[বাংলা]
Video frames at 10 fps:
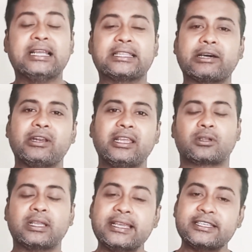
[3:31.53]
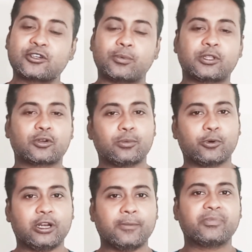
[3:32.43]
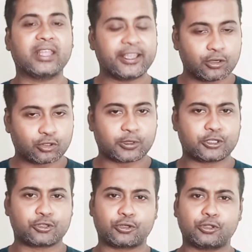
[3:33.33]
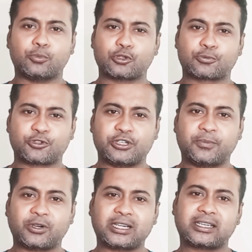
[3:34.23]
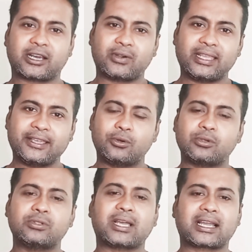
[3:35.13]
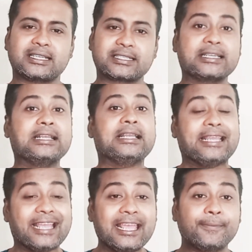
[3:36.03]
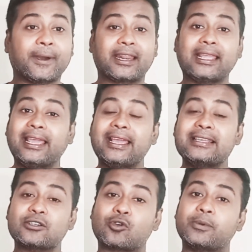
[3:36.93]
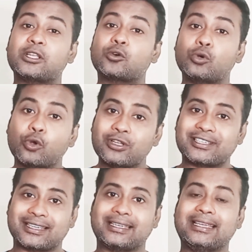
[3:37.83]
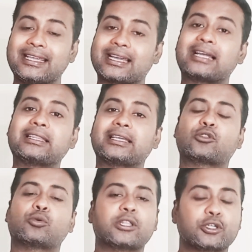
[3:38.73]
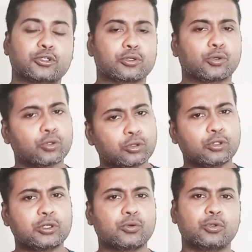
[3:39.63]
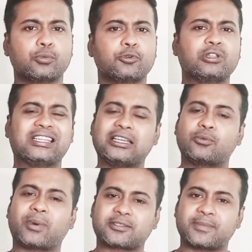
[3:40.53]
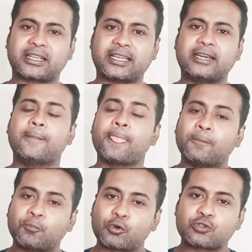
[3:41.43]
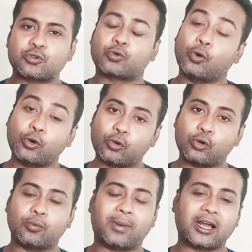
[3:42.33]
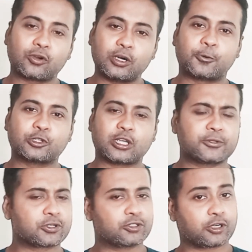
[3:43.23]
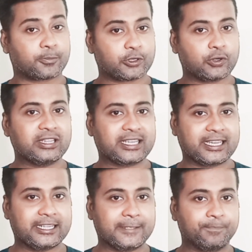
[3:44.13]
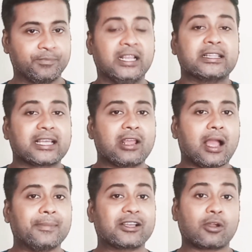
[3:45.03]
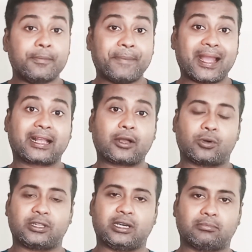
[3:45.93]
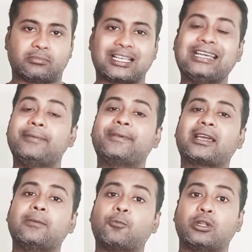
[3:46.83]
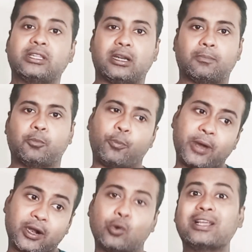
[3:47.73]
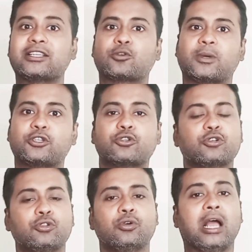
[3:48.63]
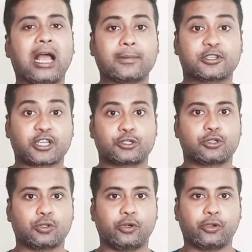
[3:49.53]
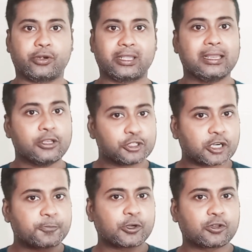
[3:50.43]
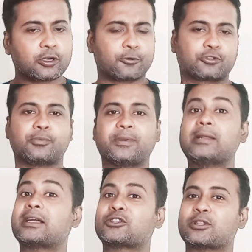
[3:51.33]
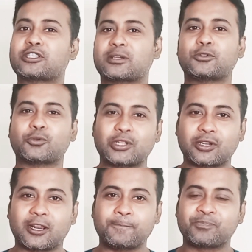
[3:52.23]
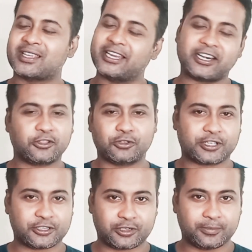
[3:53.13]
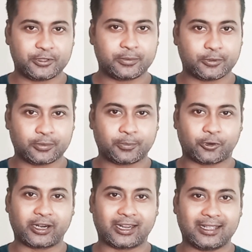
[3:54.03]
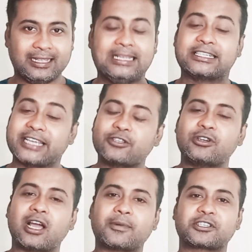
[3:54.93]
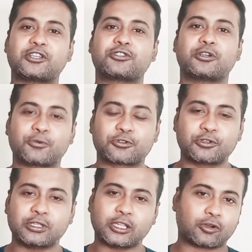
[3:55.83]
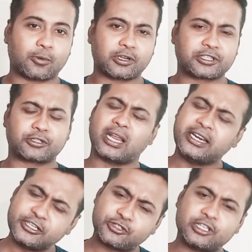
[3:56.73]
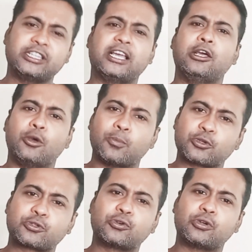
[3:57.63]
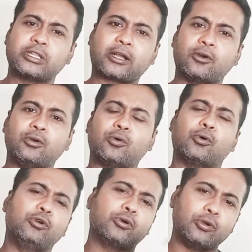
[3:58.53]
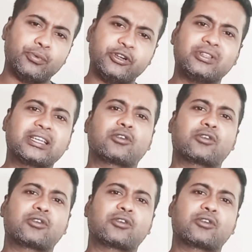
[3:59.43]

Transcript: তাহলে এই যে কবিতাগুলো বললাম এগুলো তোমাদের জন্য কিন্তু মোস্ট মোস্ট ইম্পর্টেন্ট কারণ এগুলো কিন্তু দেখা যাচ্ছে এইবার এই যে কবিতাগুলো রয়েছে এখান থেকে তোমাদের জন্য অত্যধিক গুরুত্বপূর্ণ তিন ও পাঁচ মার্কের প্রশ্ন কোনগুলো ভালো করে পড়তে হবে চলো ঝটপট করে দেখে নিই তাহলে আমি দেখো আমি ব্যাখ্যা করে দিলাম সাইন্টিফিক্যালি বলে দিলাম প্রপার ওয়েতে তোমাদের জন্য কিন্তু আমি সাজেশন তৈরি করি ঝটপট করে প্রশ্ন পেলাম আর তোমাদের সামনে তুলে ধরলাম এটা কিন্তু সাজেশনের ভিতরে পড়ে না সেই জন্য আমার সাজেশনের প্রশ্ন কিন্তু এত কমন আসে তাহলে নিশ্চিন্তে প্রশ্নগুলো দেখো অন্য কোনো ভিডিও দেখে